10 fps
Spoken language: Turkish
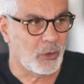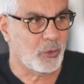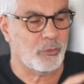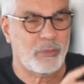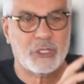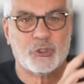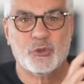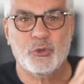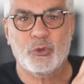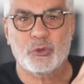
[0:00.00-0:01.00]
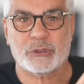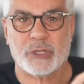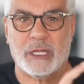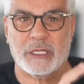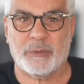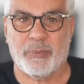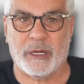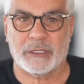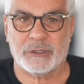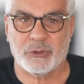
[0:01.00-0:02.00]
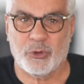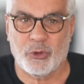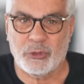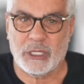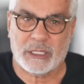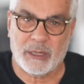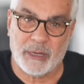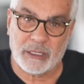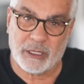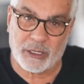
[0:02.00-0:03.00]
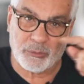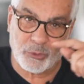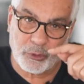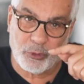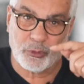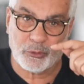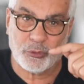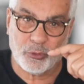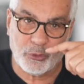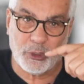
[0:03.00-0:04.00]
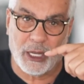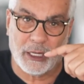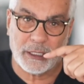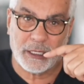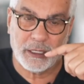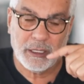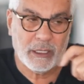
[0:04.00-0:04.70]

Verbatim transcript: o meşhur Saadet Partisi'nin önde Temel Karamollaoğlu diyordu ya hani